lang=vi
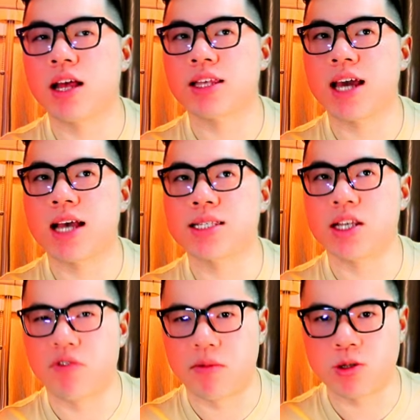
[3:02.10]
như là chai
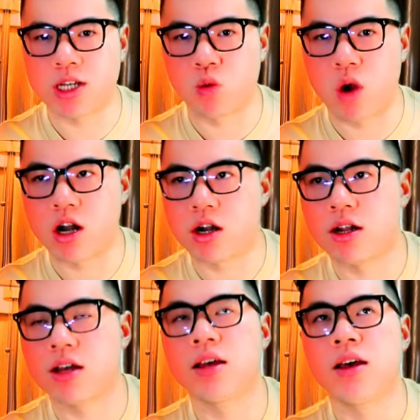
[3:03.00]
silver mountain water
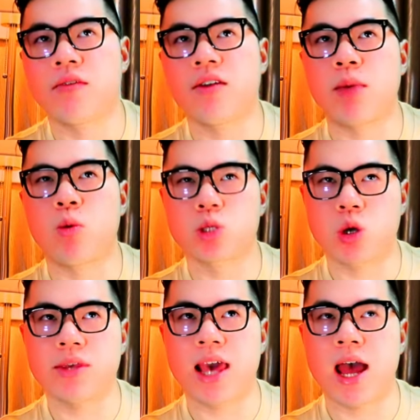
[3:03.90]
nè với lại một
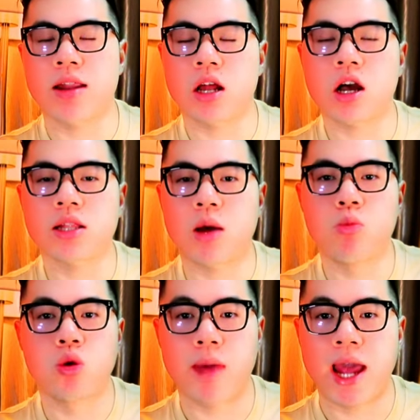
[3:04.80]
số chai nó có
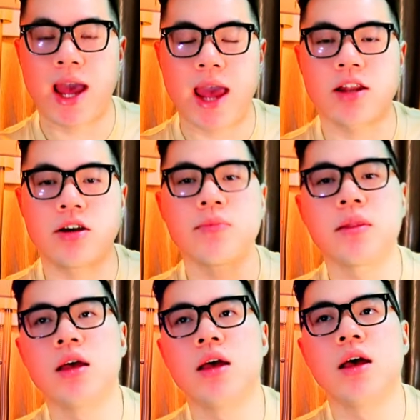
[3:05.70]
tông mùi mát khác nữa
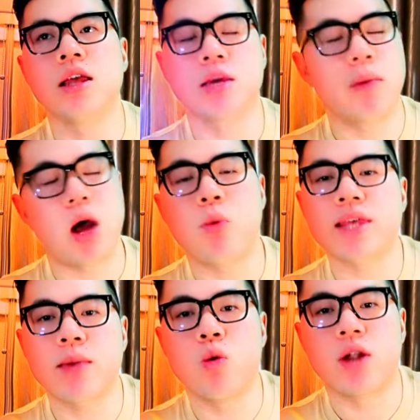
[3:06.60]
nhưng mà không có
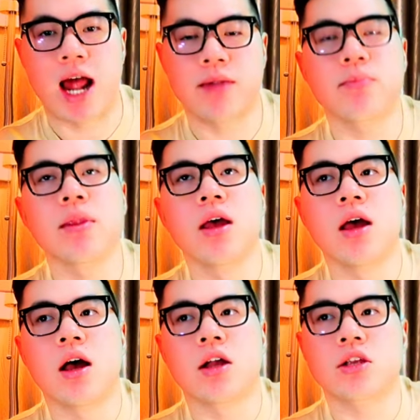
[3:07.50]
chai mùi lạnh
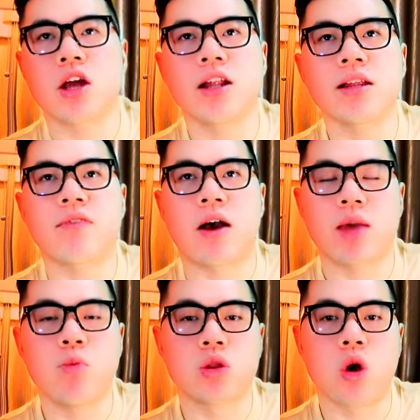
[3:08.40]
cho đến vào
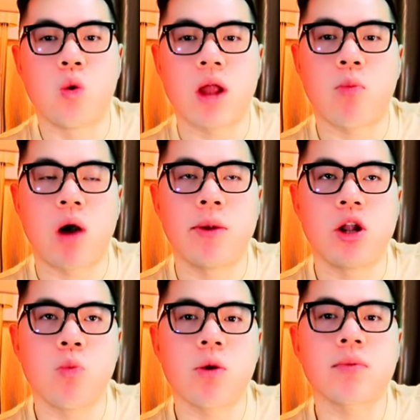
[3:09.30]
cái mùa thu đông ở bên
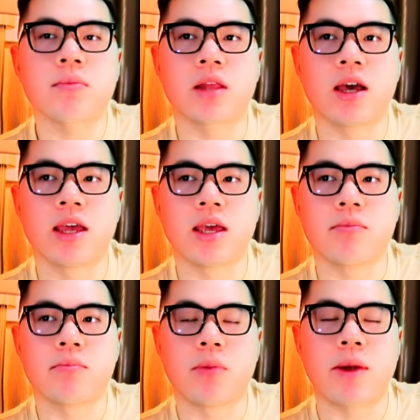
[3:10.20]
úc á, thì
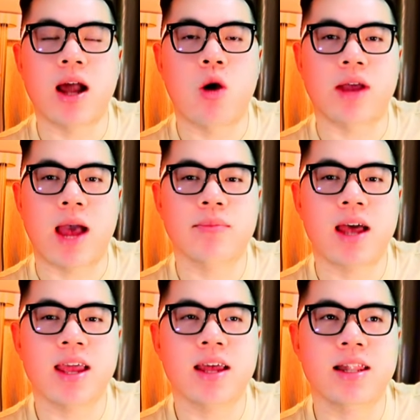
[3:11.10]
mình bắt đầu cảm
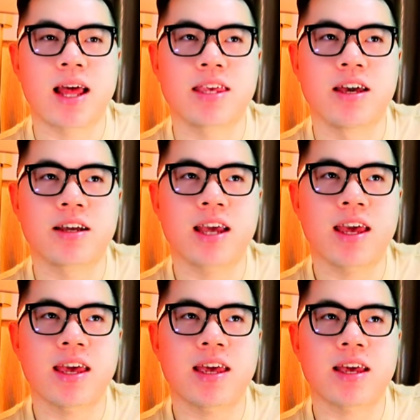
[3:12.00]
thấy á, là những
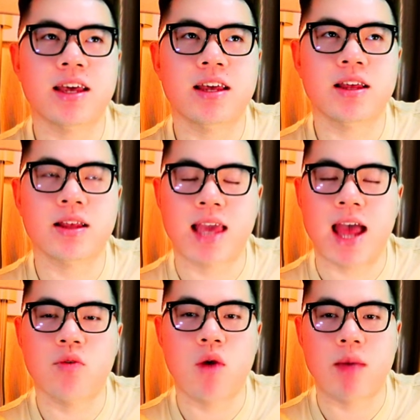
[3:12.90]
cái
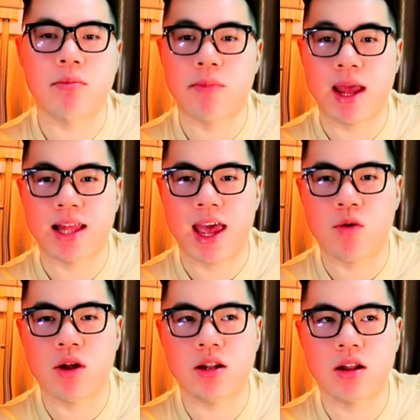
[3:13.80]
chai nước hoa mình mang
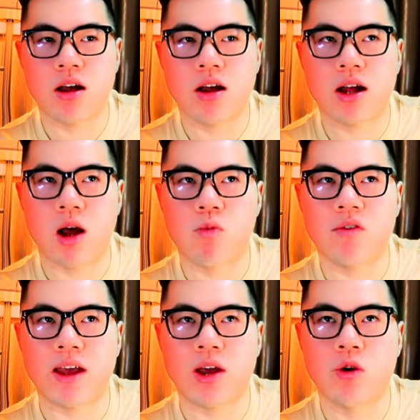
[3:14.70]
theo á, nó không có
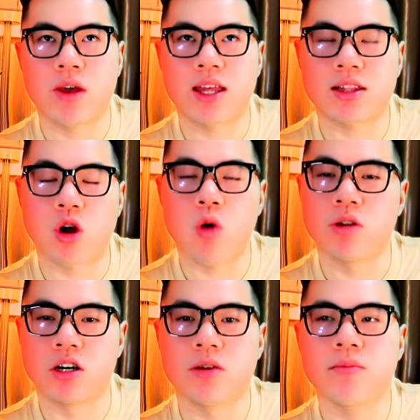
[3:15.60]
phát huy tốt
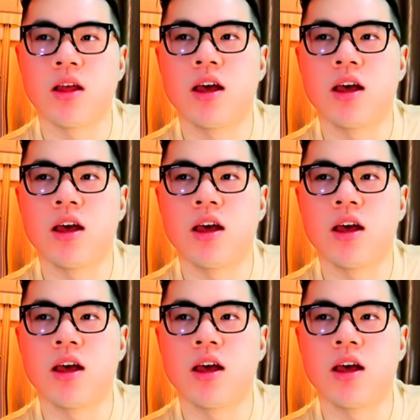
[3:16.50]
nữa